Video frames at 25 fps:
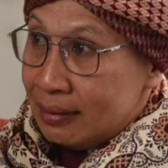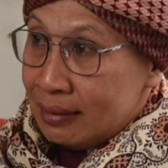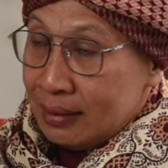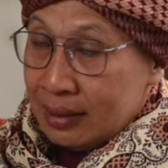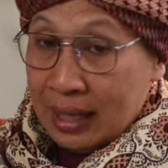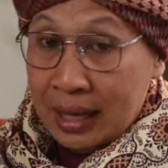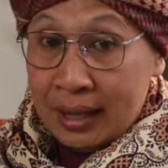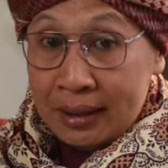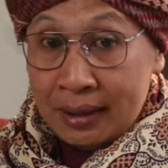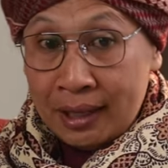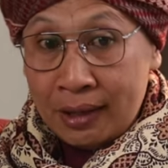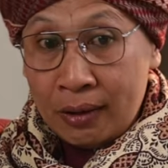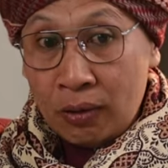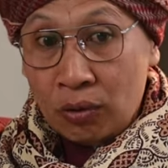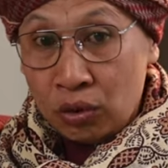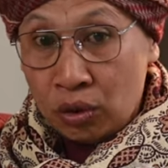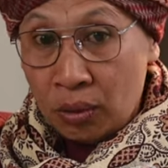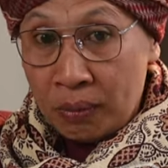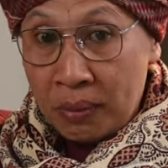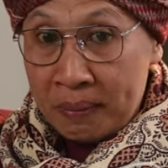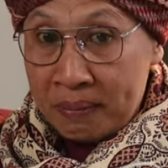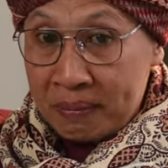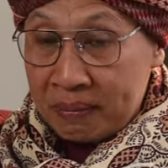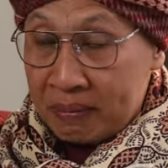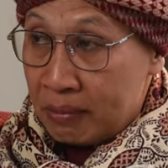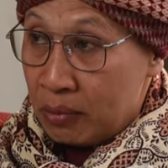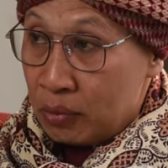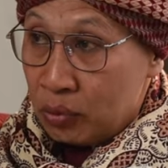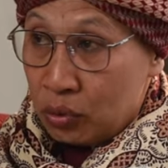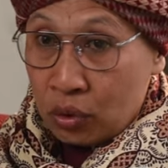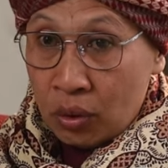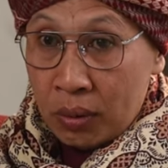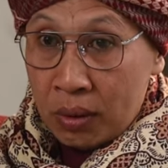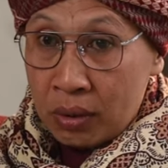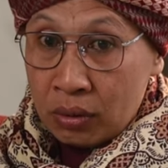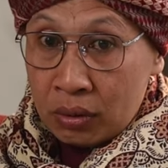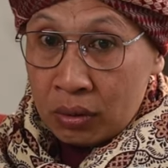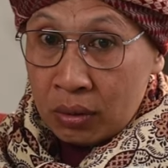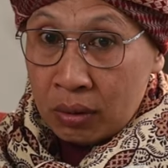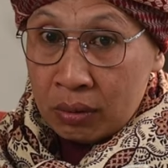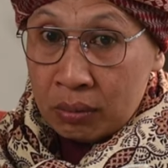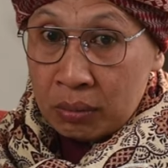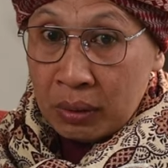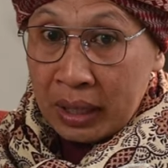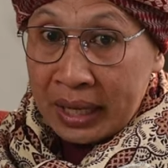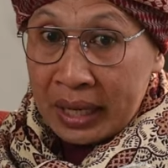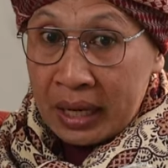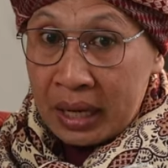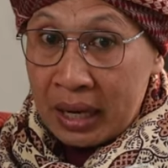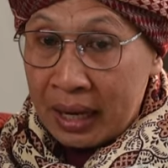Di antara untuk untuk untuk
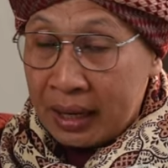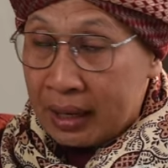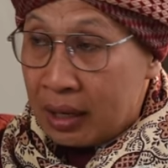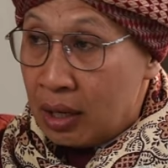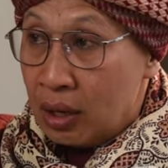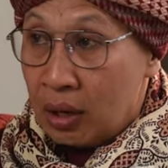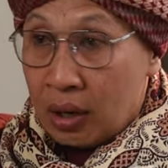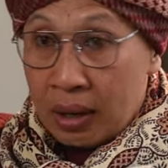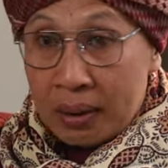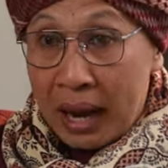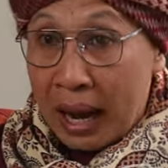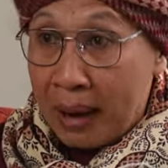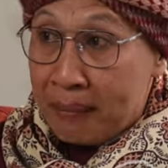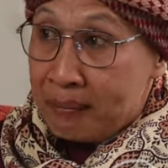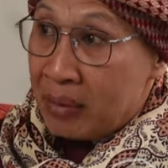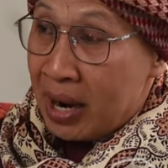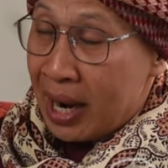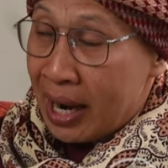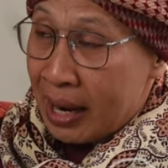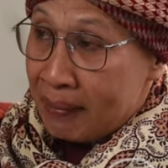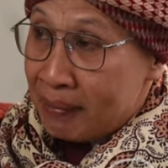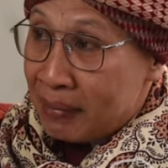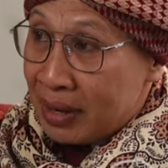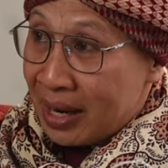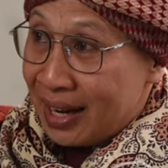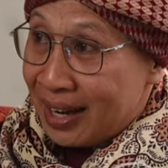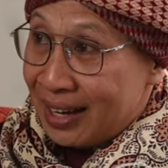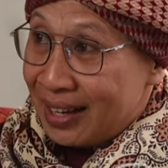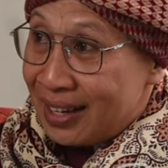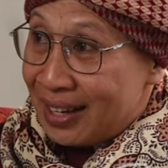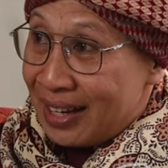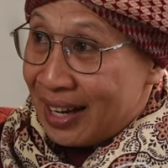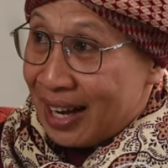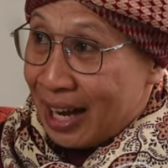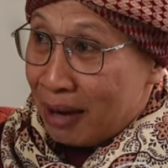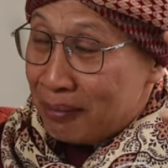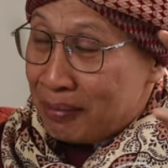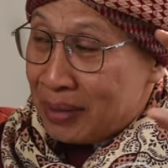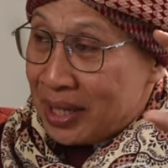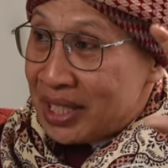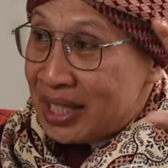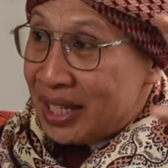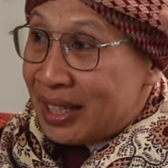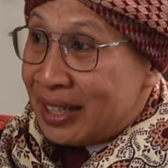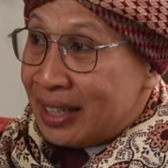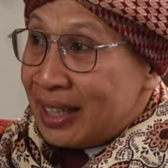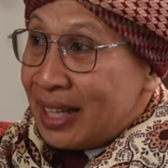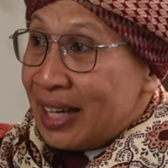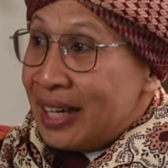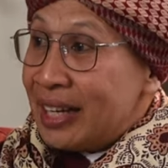menghilang hama-hama hama
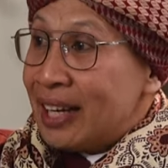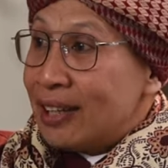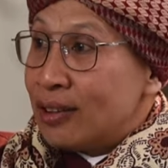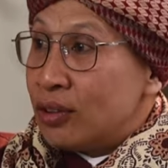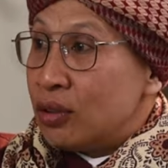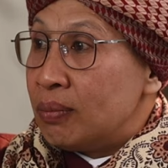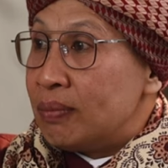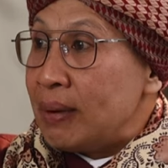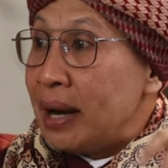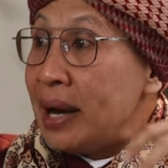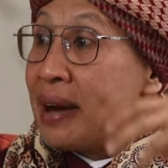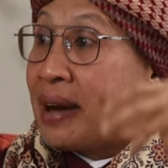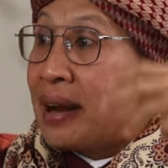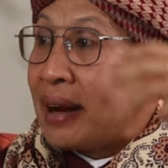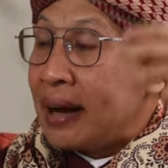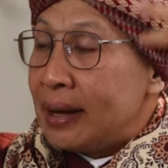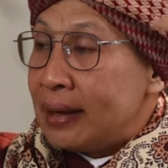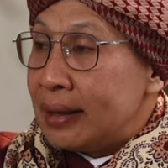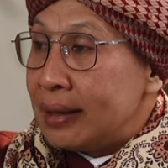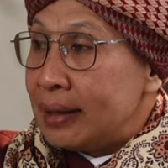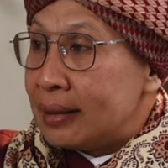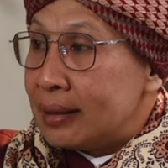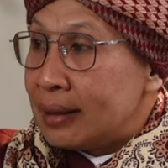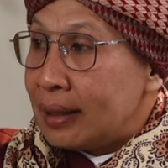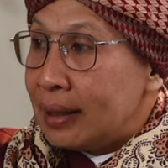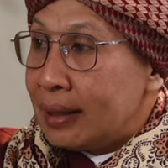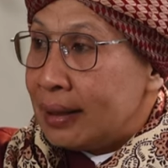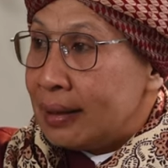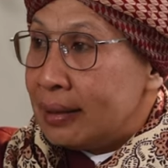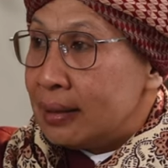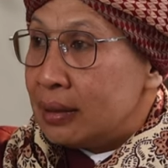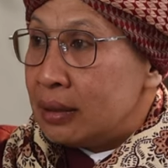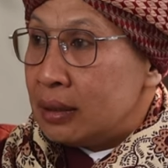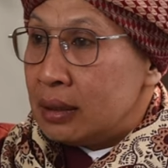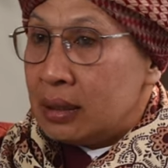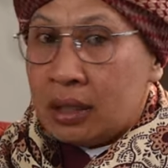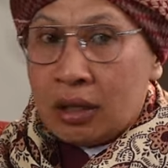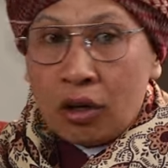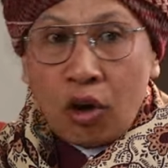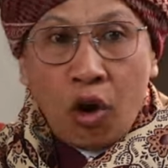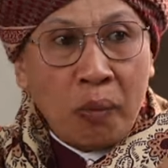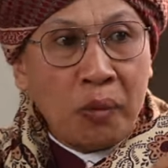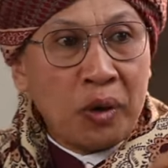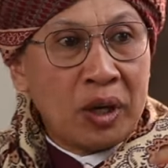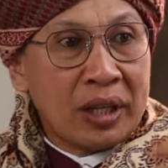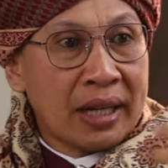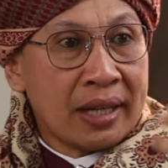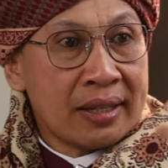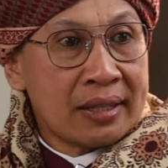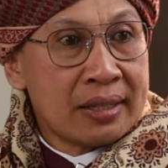cinta yaitu pandangan kita,
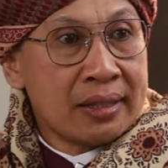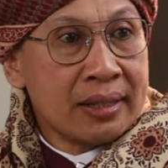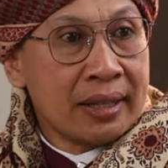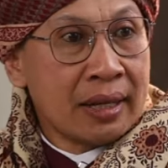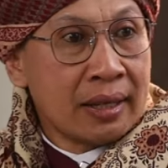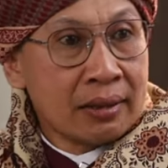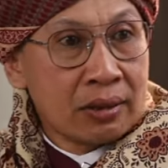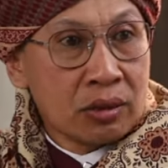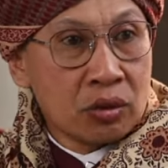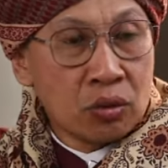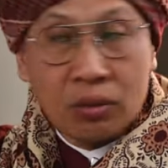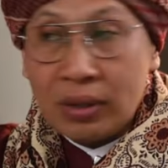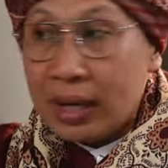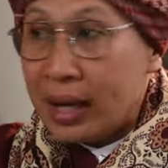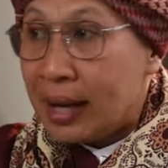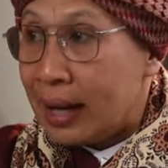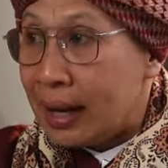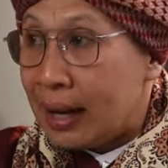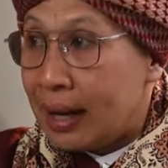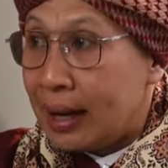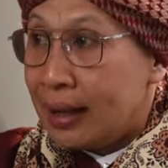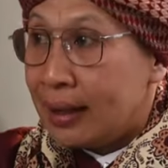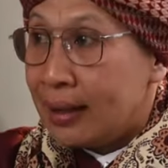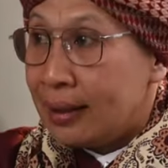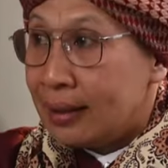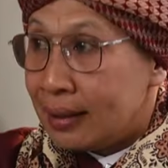komunikasi yang suka,